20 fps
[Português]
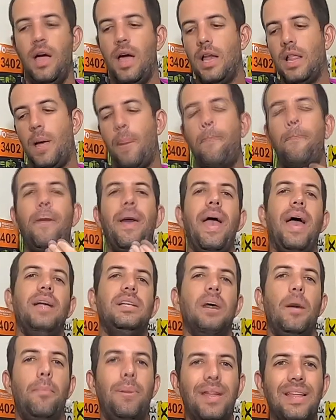ela
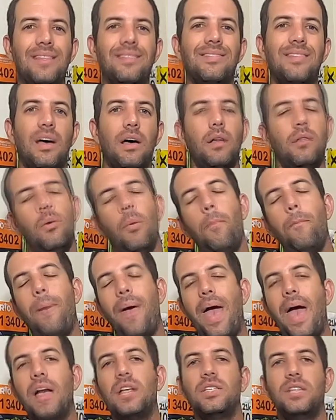perde a blindagem, não
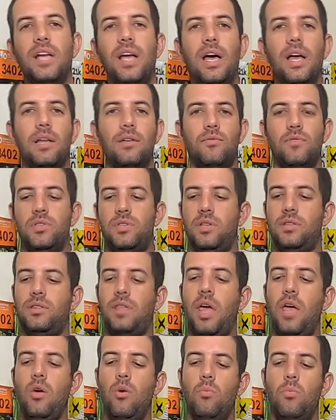perde, né? Você
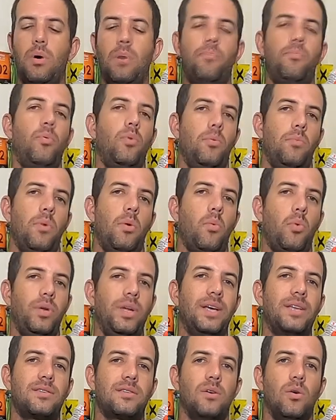tem uma, uma
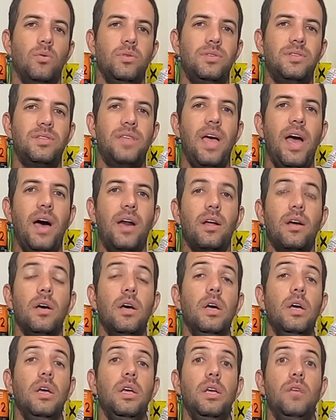conexão
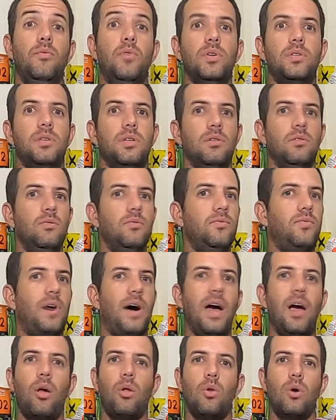externa e você não
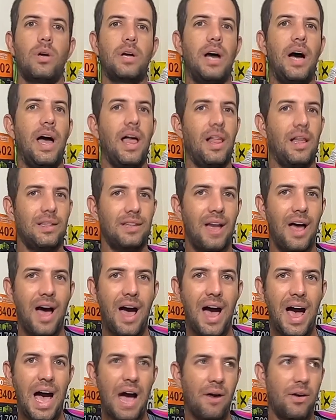vai colocar ela na
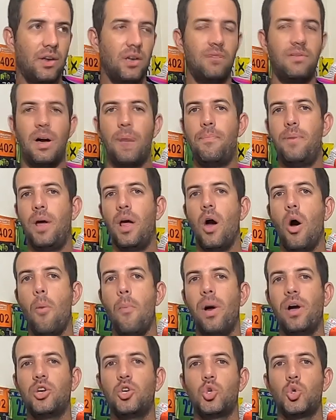água, não vai pegar
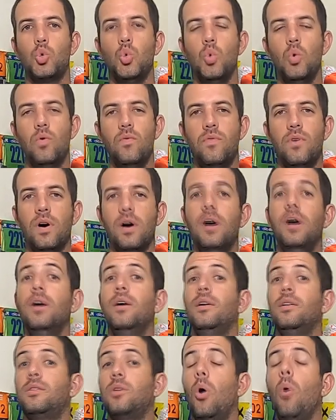uma chuva,
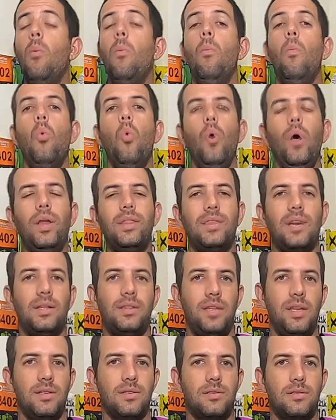então muita
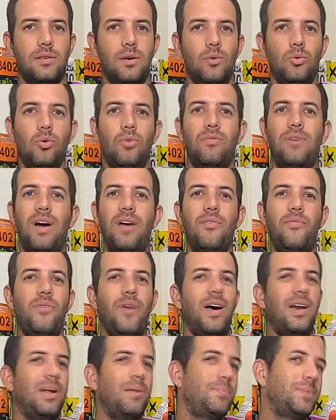atenção, não vai
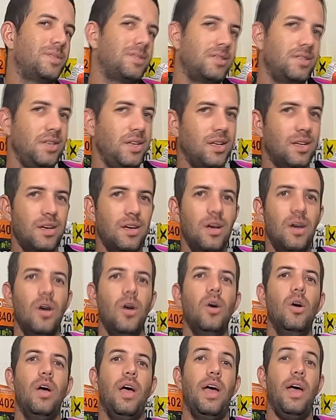enfiar na piscina,
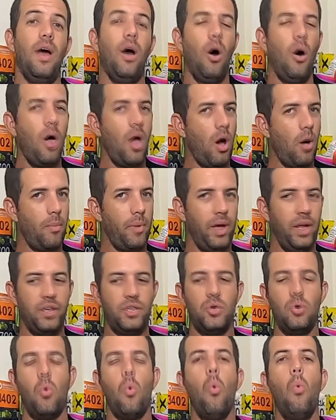é
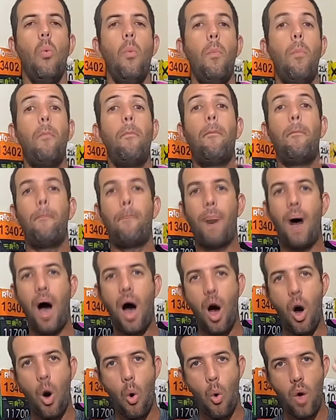realmente um
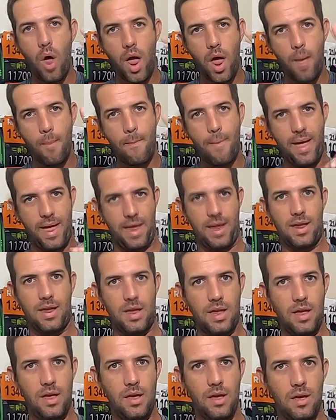power
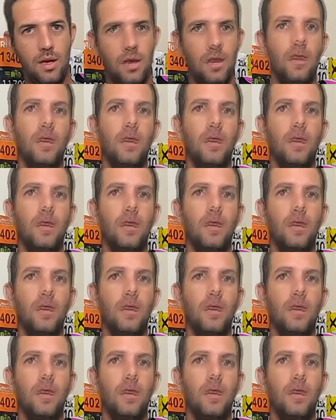bank